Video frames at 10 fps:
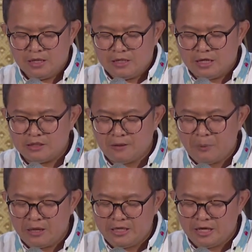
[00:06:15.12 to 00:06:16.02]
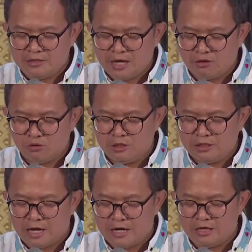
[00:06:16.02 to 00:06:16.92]
Dan sebagian jatuh di
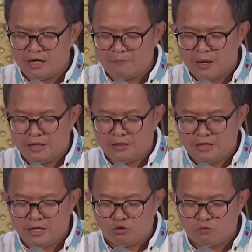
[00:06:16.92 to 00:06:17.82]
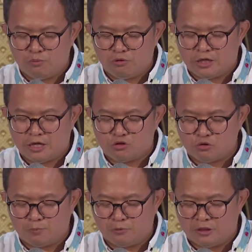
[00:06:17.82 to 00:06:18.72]
tanah yang baik, ia tumbuh dengan
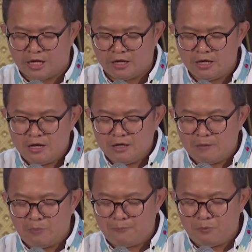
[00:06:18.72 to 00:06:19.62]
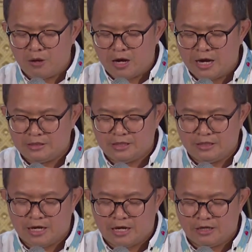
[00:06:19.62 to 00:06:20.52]
suburnya, dan berbuah
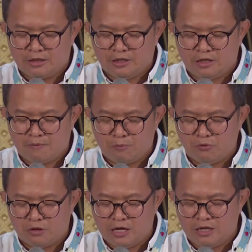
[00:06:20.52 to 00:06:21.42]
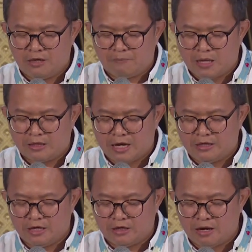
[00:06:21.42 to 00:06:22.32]
hasilnya ada yang 30 kali lipat,
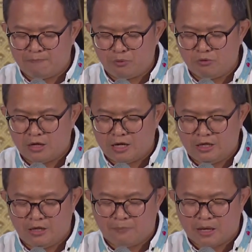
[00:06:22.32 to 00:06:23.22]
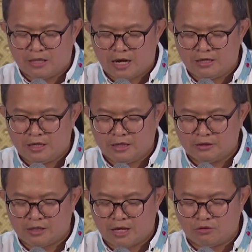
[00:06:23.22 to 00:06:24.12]
ada yang 60 kali lipat, ada yang
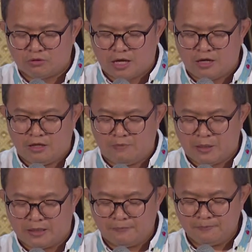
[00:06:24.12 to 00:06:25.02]
100 kali lipat.